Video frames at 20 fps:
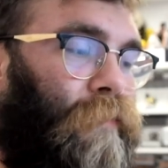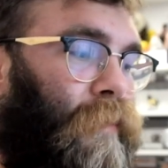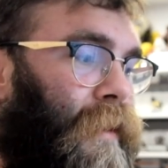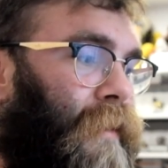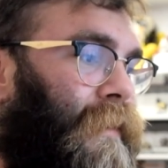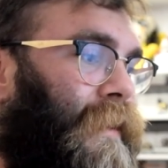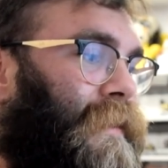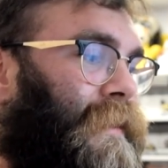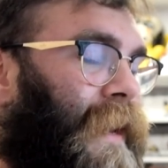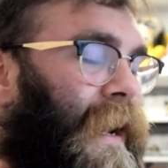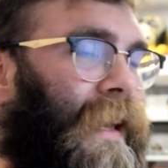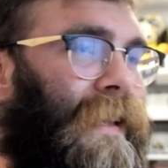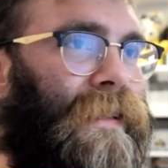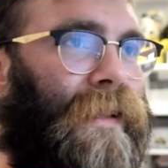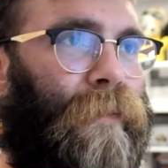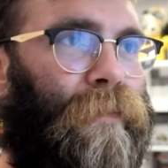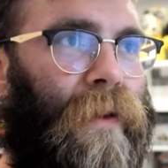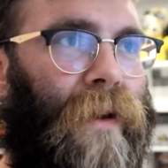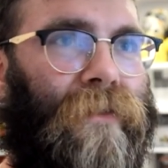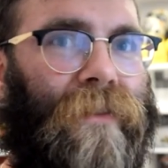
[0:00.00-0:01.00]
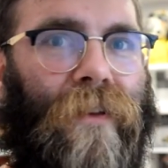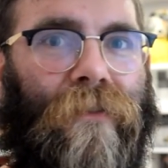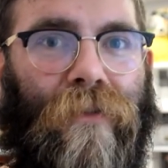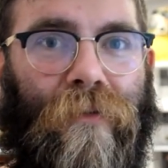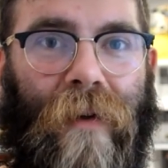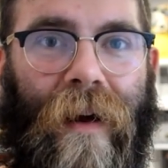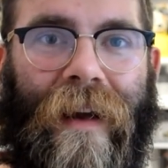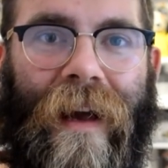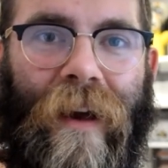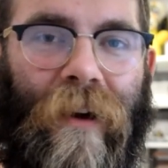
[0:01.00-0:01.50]
ponieważ gra jest naprawdę
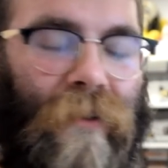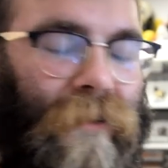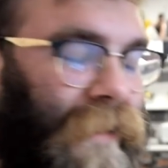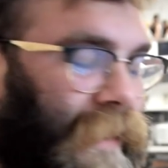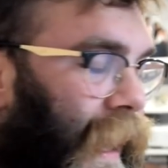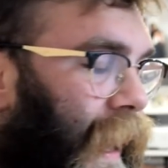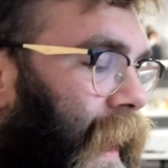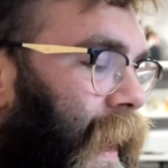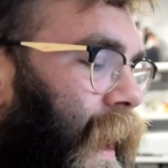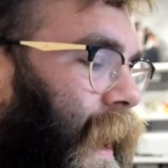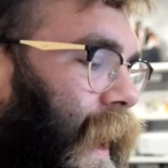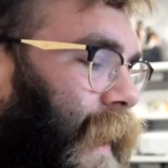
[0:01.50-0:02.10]
wymagająca,